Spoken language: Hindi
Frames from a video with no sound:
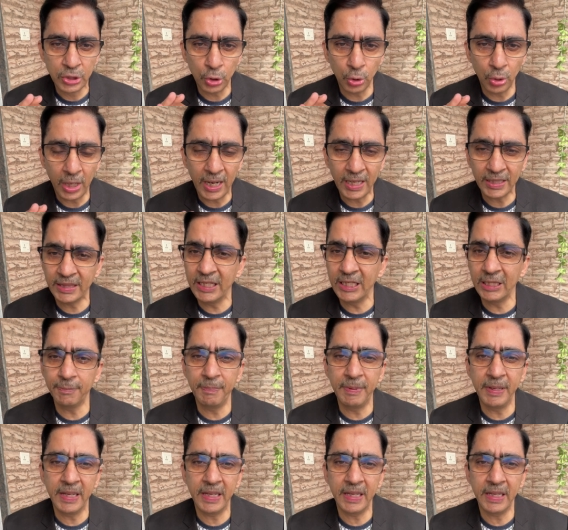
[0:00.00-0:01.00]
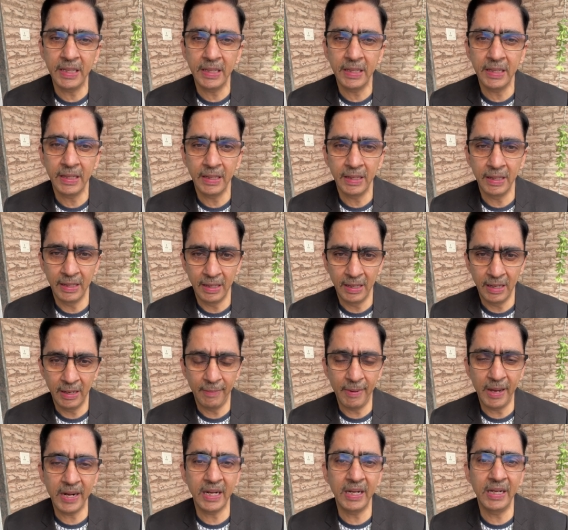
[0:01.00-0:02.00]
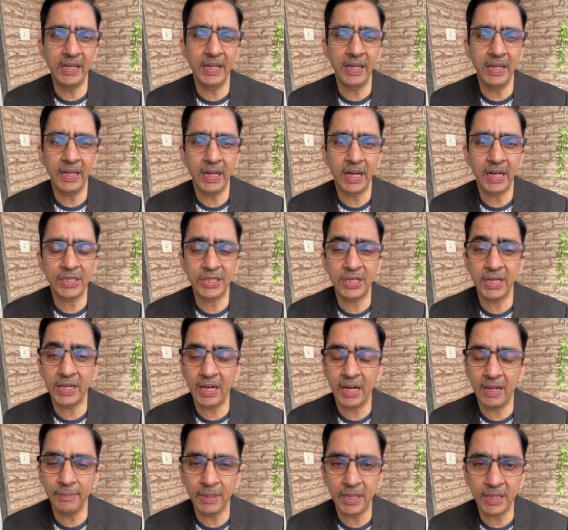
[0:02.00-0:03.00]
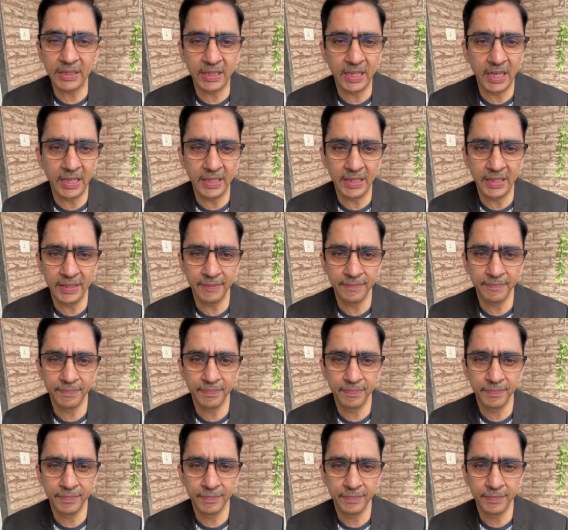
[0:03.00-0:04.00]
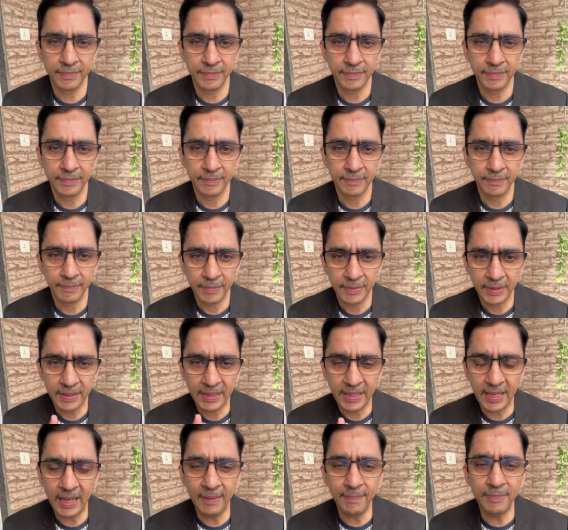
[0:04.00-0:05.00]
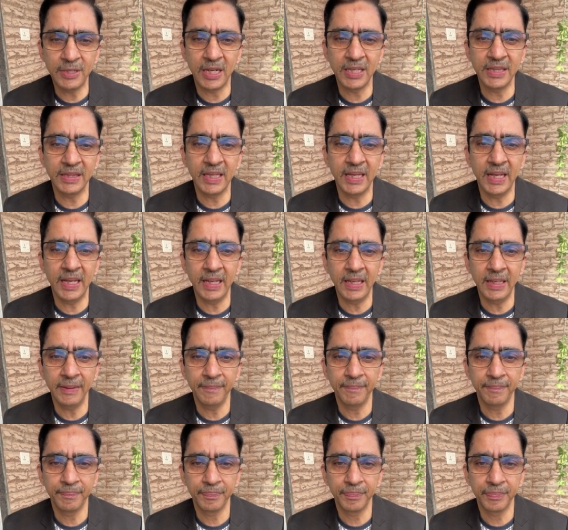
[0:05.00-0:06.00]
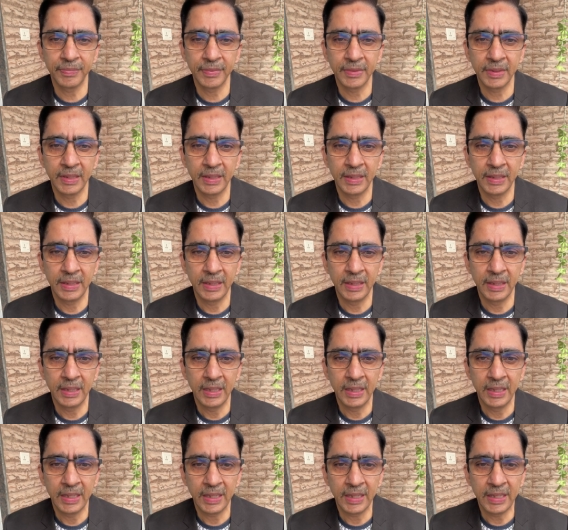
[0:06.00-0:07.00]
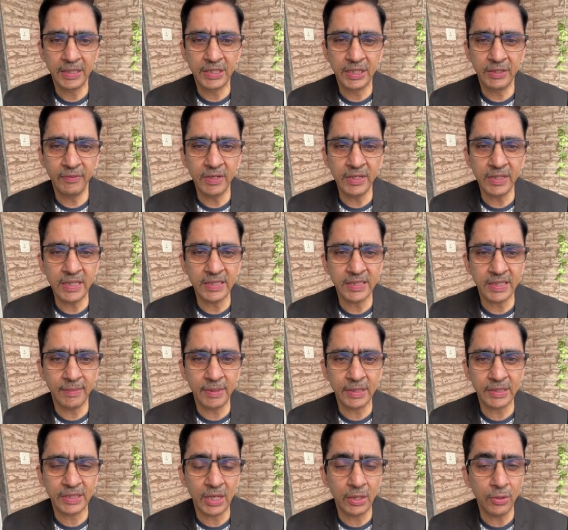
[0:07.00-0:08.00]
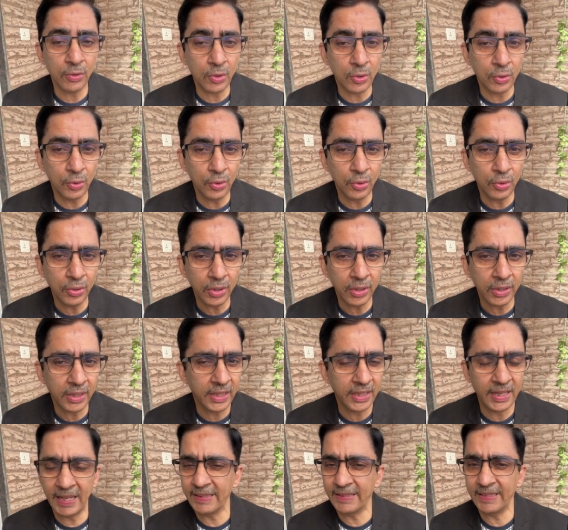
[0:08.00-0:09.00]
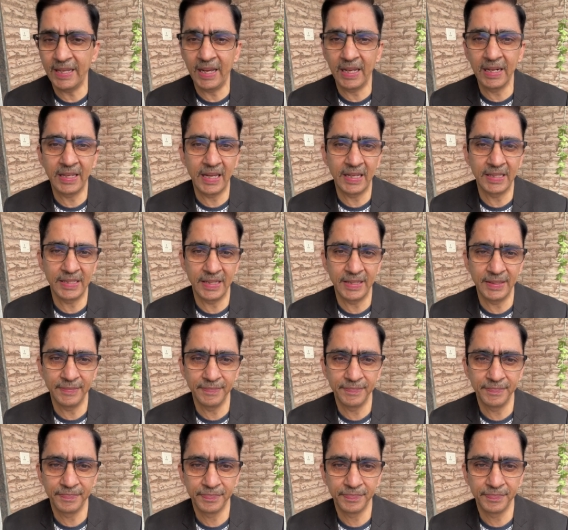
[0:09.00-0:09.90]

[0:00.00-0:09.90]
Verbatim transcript: जो अतीत में हमारे लिए अच्छे काम करती आई है क्या आप जानते हैं कि जीवन की समस्याओं को कैसे हल किया जाए